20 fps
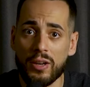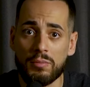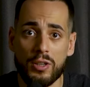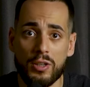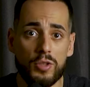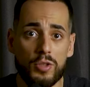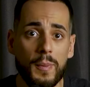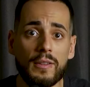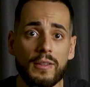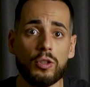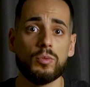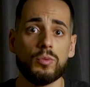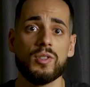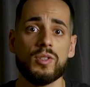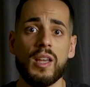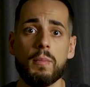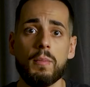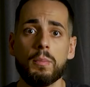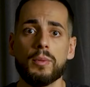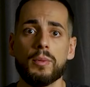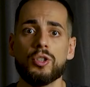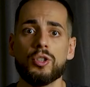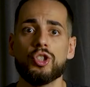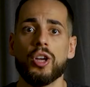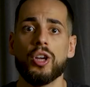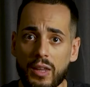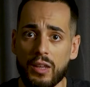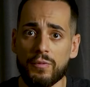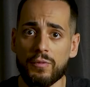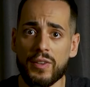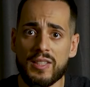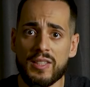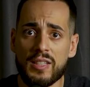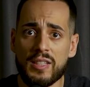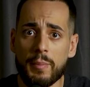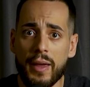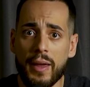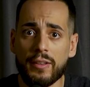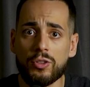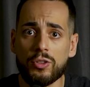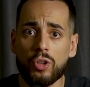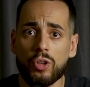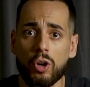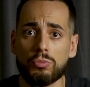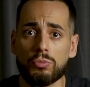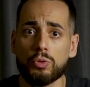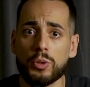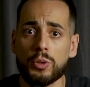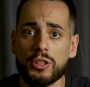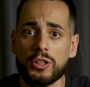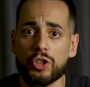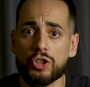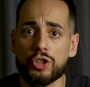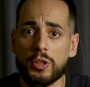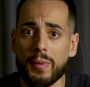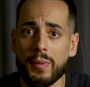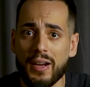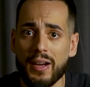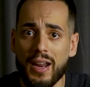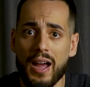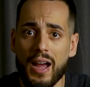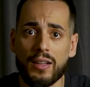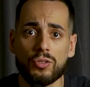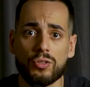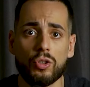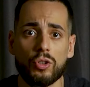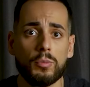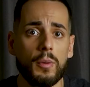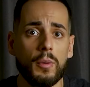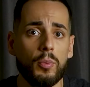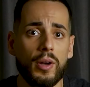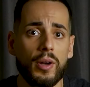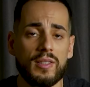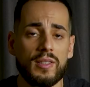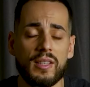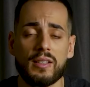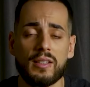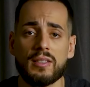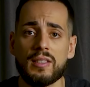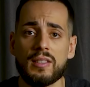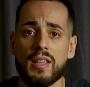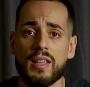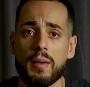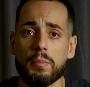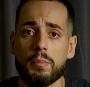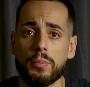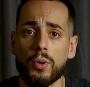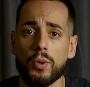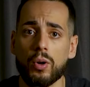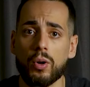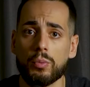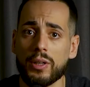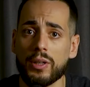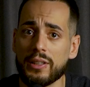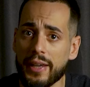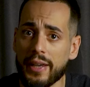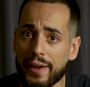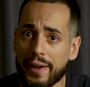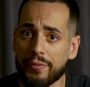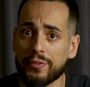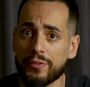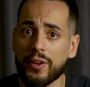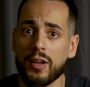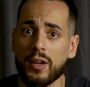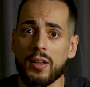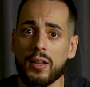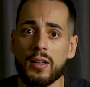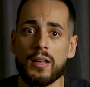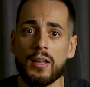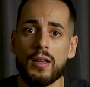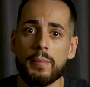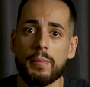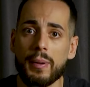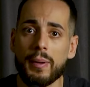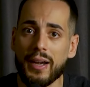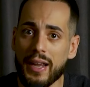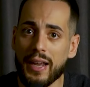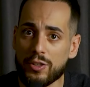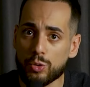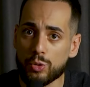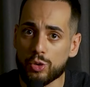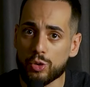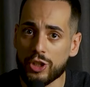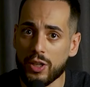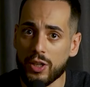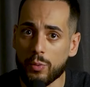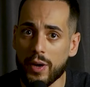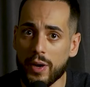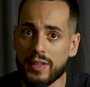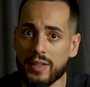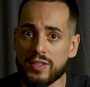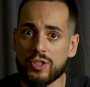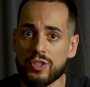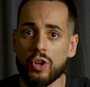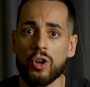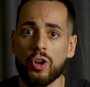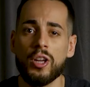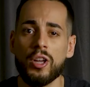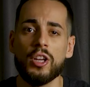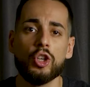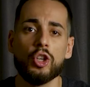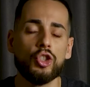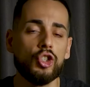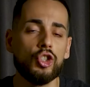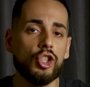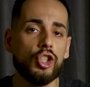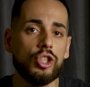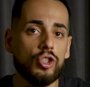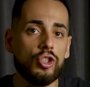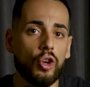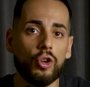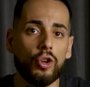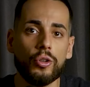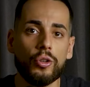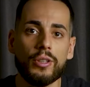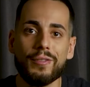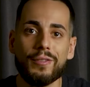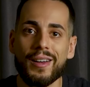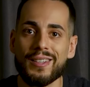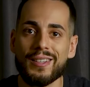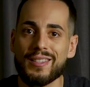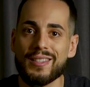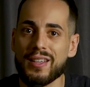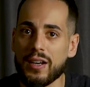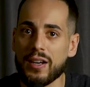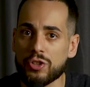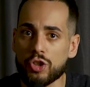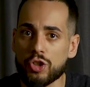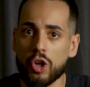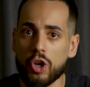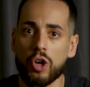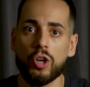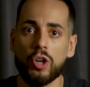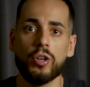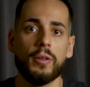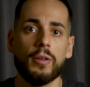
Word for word: rispetto a un semplice investimento di un indice di mercato, come può essere ad esempio un ETF. Perché succede questo? Ci sono diverse ragioni,